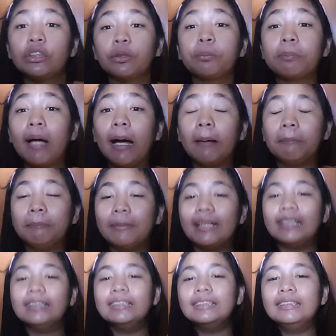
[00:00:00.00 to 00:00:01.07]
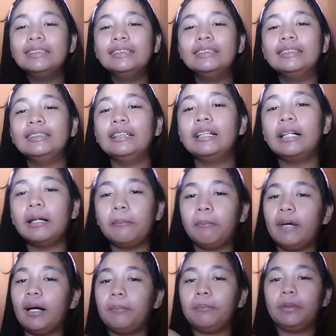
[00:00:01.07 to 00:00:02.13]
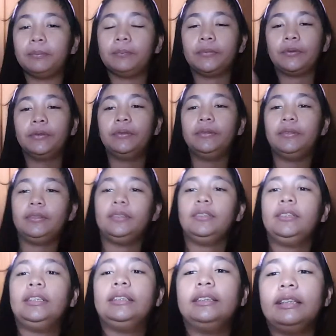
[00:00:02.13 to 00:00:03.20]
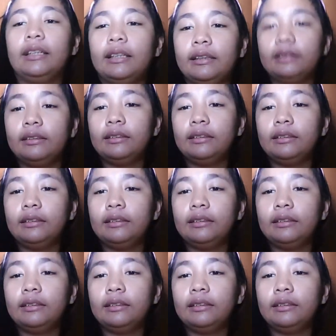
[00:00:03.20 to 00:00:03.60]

So, papa. Papa po. Ayan.